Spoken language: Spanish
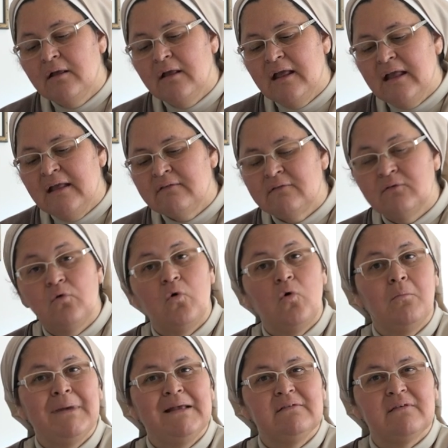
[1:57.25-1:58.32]
es
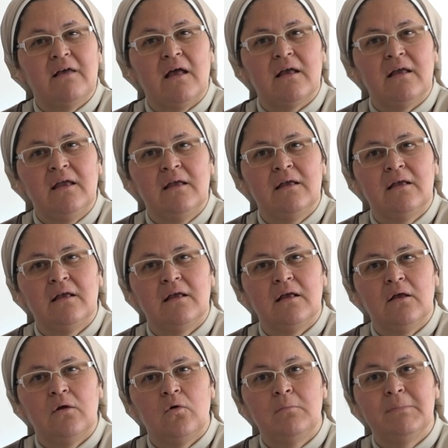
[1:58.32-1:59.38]
un mensaje,
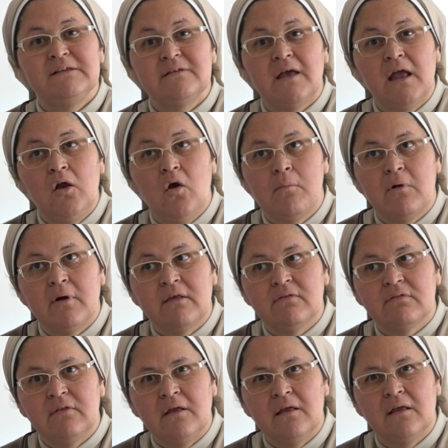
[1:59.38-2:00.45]
un mensaje como
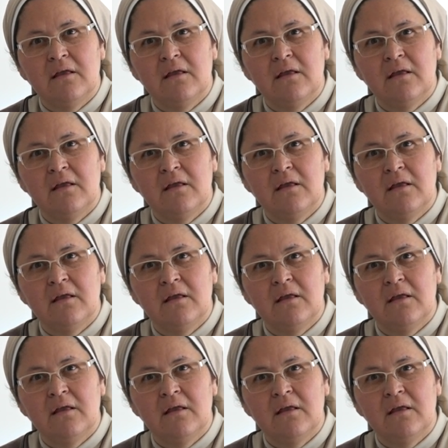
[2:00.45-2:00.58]
este.